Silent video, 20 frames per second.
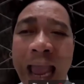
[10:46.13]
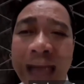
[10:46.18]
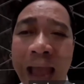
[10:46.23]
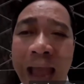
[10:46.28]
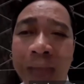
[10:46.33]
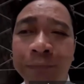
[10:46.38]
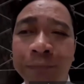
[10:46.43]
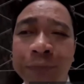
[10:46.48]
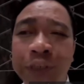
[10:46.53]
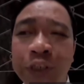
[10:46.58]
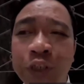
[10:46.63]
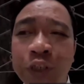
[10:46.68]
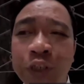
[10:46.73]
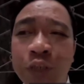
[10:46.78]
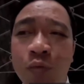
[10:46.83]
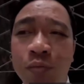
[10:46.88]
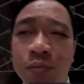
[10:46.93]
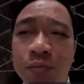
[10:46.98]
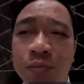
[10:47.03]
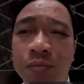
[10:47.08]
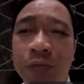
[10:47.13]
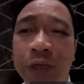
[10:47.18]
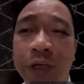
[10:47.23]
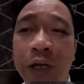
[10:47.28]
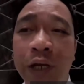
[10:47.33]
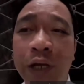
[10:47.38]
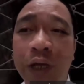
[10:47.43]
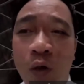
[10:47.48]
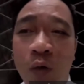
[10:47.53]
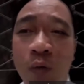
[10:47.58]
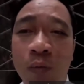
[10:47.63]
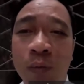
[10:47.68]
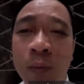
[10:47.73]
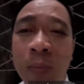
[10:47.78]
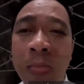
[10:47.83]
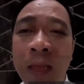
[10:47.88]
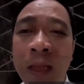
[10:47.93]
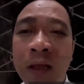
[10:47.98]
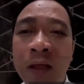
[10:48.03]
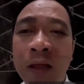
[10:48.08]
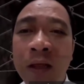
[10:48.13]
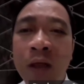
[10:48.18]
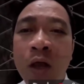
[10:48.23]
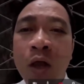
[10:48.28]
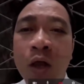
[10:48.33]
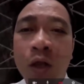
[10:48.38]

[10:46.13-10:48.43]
can đảm sử dụng cho đến cùng